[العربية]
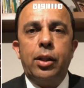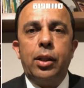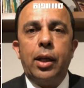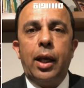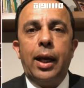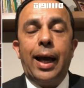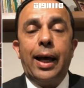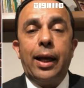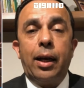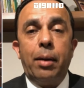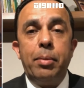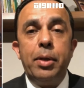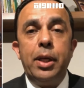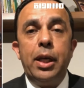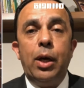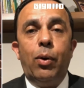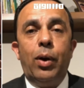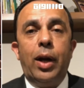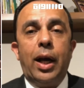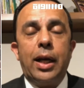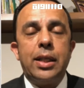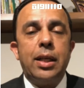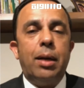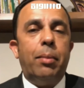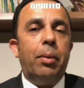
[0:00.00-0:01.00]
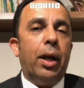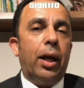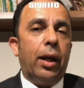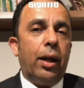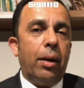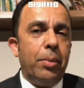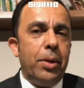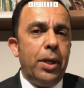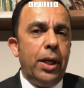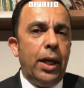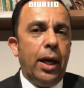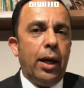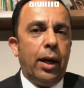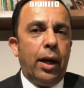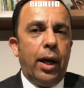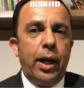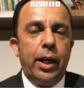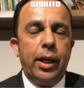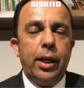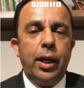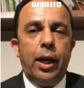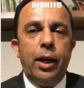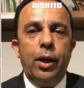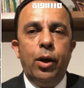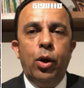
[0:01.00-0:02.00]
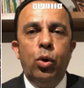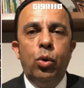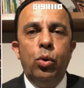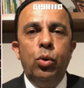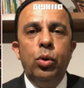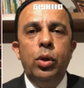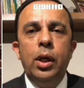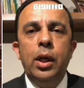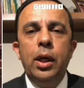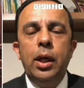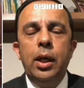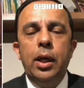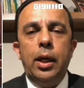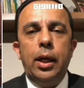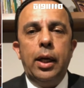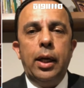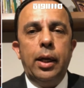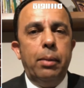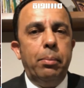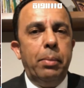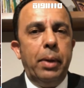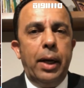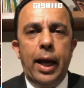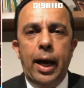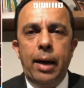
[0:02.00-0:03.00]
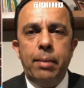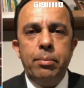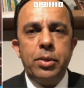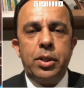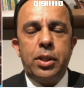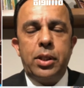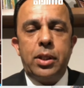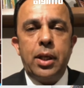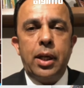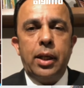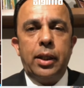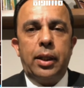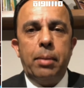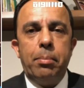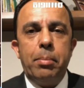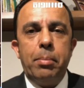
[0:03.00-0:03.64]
العربيه والاحزاب العربيه راينا انه بالامس تم